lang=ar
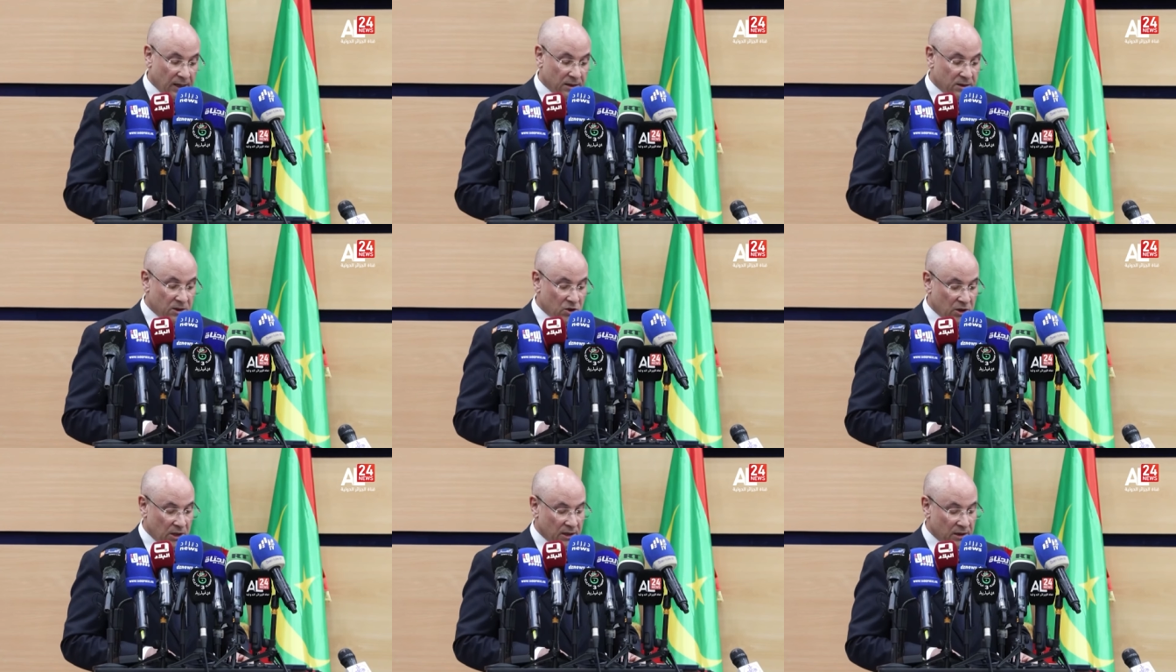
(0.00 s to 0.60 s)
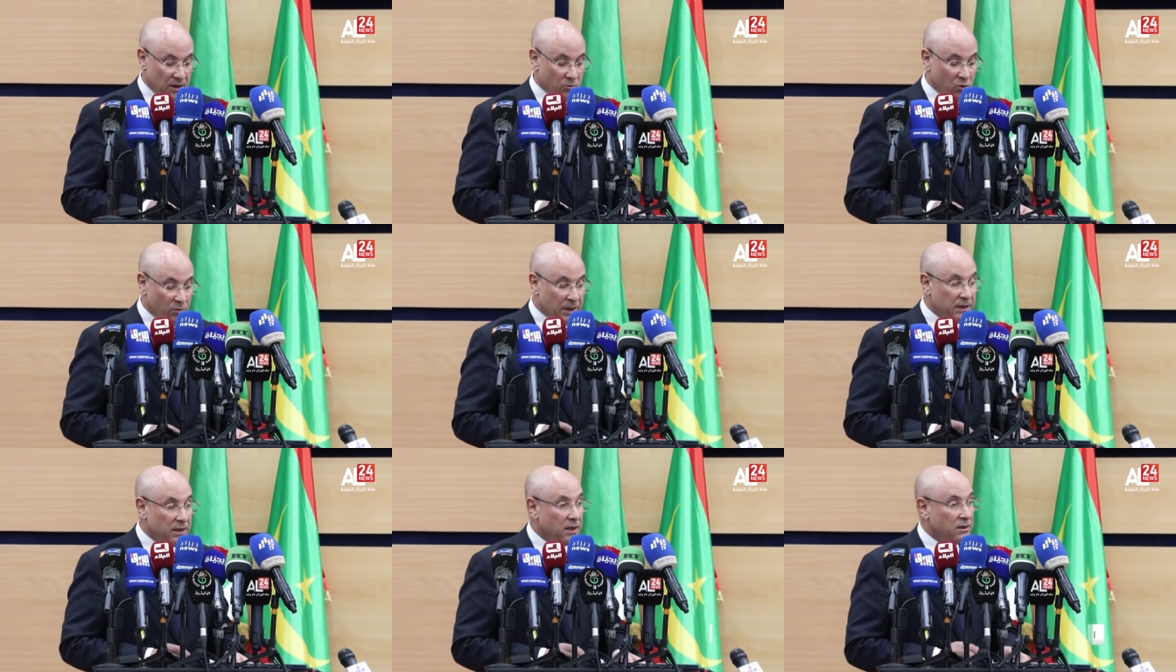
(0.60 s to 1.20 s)
سجلت
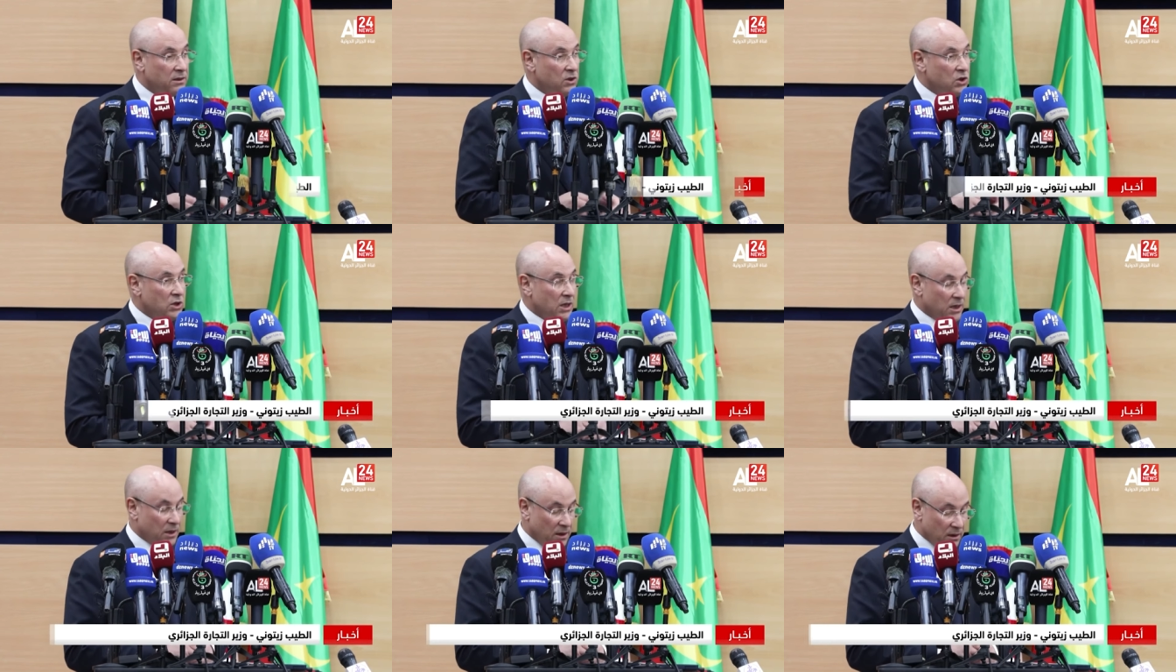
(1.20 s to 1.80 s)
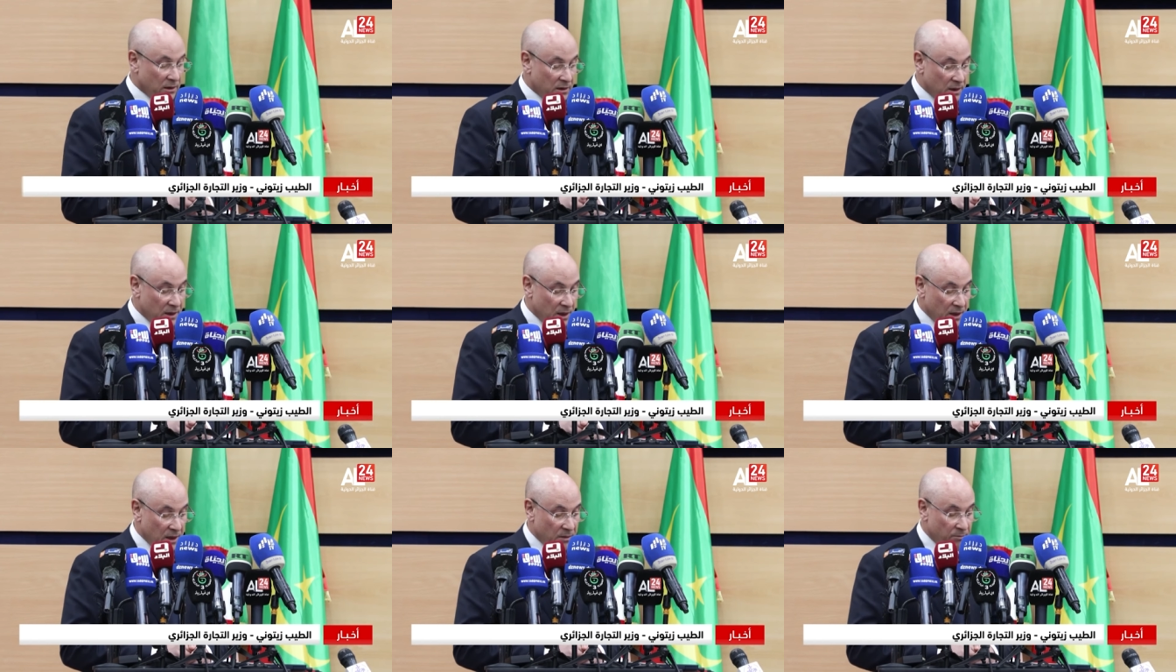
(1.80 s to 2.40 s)
المبادرات التجارية
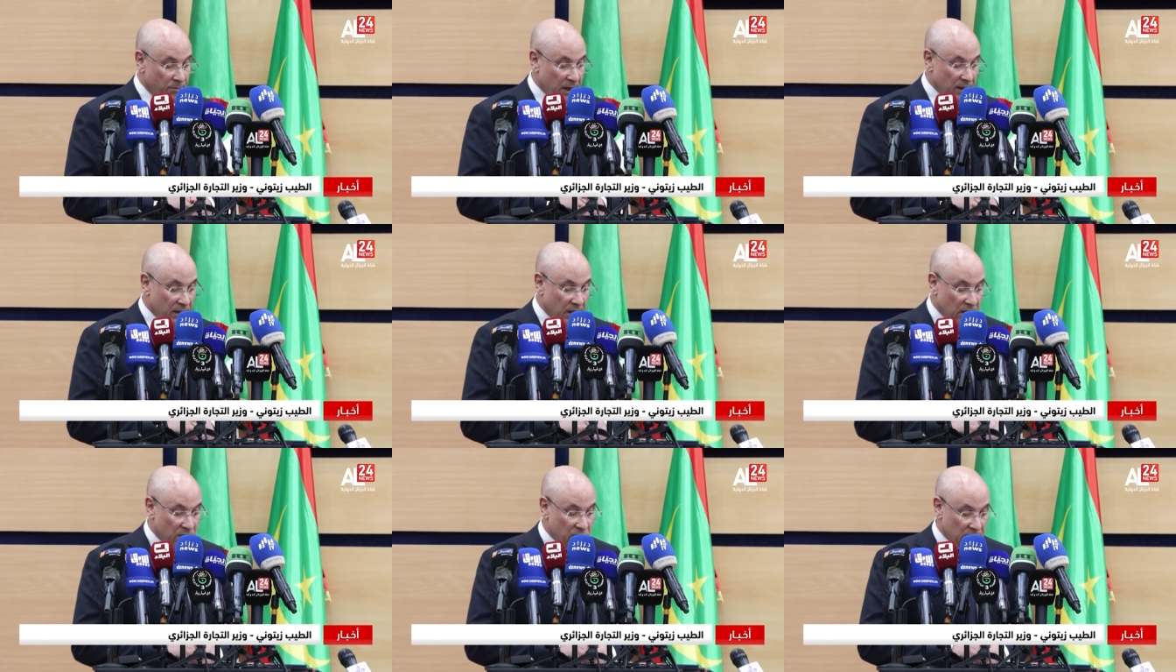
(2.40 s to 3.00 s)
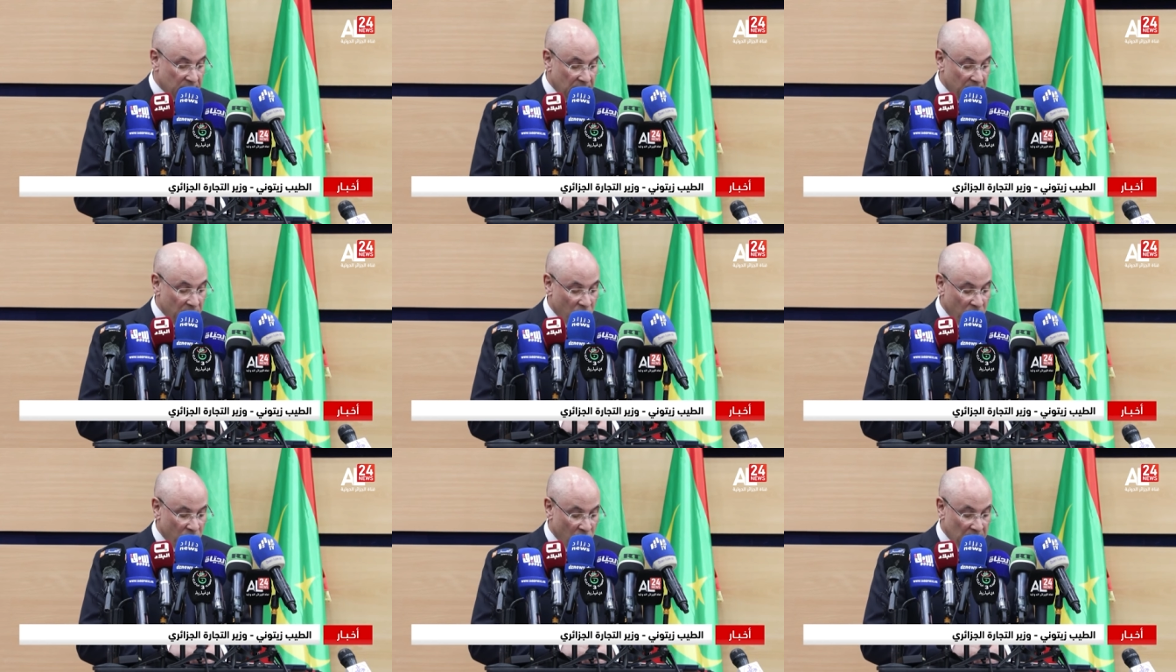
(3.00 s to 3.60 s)
بين الجزائر
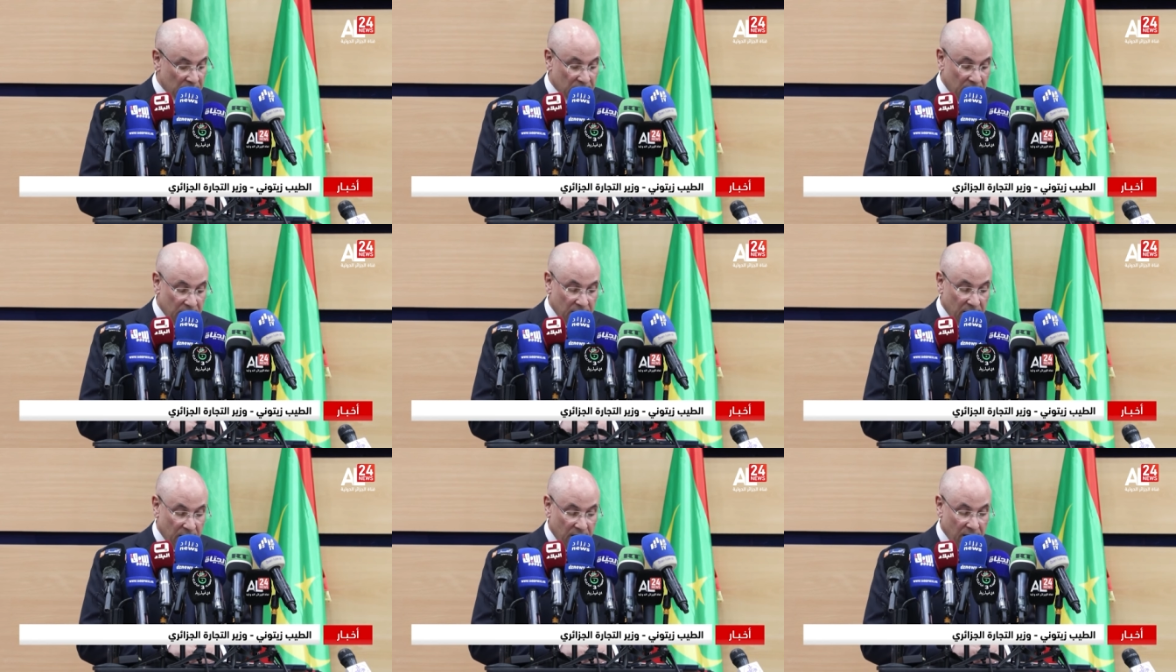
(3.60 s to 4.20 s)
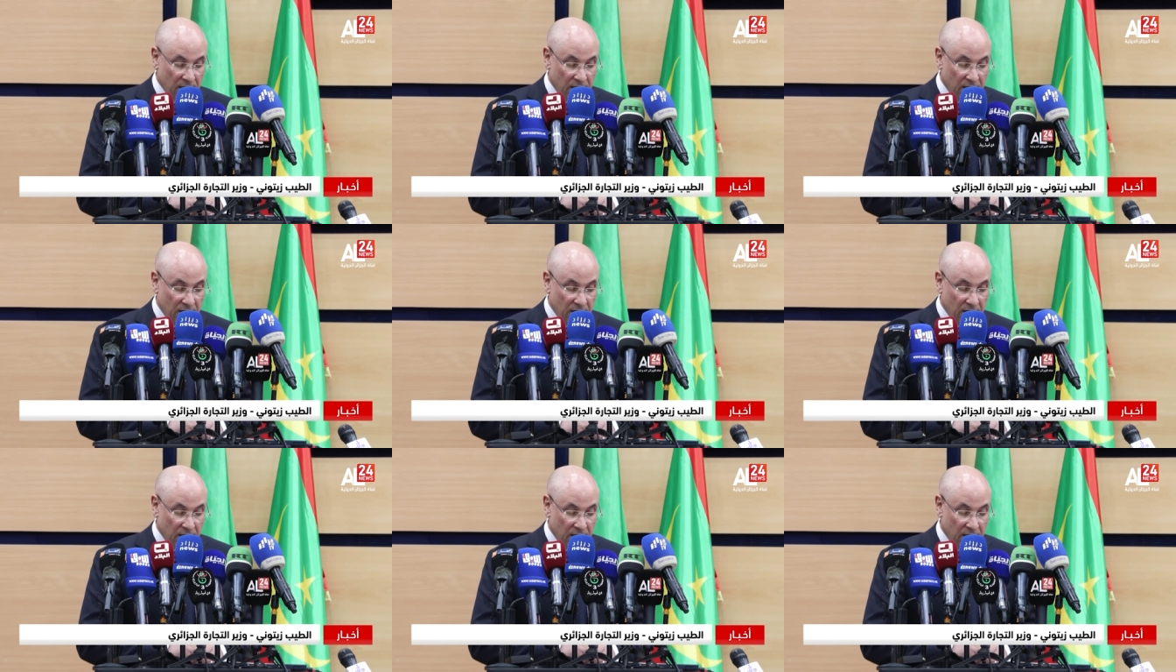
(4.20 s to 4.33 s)
وموريتانيا